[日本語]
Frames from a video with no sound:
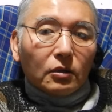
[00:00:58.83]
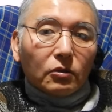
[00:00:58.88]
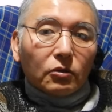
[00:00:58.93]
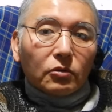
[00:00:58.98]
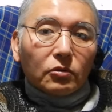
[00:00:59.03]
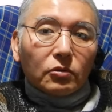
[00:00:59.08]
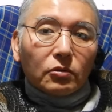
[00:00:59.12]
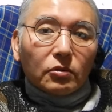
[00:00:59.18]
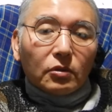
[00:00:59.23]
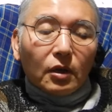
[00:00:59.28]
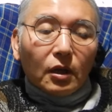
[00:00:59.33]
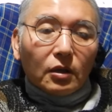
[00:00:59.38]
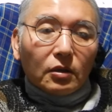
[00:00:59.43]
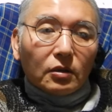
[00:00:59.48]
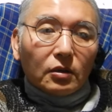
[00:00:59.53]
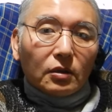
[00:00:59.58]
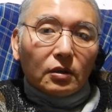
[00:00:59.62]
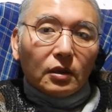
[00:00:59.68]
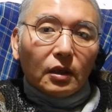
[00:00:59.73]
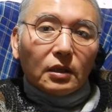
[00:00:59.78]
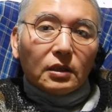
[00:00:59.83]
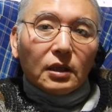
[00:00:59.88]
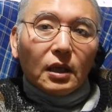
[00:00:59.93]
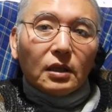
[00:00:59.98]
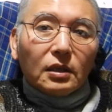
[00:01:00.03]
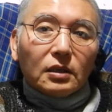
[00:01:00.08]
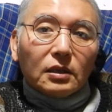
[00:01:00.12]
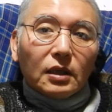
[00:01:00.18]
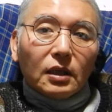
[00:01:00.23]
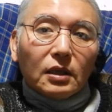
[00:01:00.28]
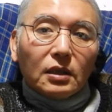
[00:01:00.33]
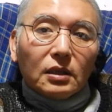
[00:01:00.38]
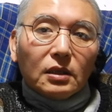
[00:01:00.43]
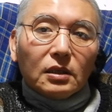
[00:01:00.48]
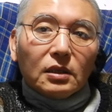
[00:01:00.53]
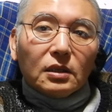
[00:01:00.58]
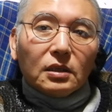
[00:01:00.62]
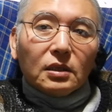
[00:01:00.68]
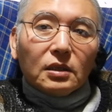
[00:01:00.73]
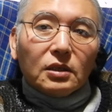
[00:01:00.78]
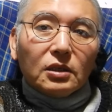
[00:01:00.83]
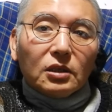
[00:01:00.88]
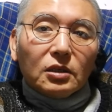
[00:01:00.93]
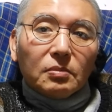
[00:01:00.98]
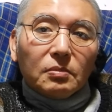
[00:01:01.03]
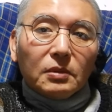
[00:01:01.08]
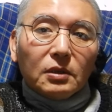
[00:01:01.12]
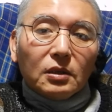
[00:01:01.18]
ということなんですね。で、全然1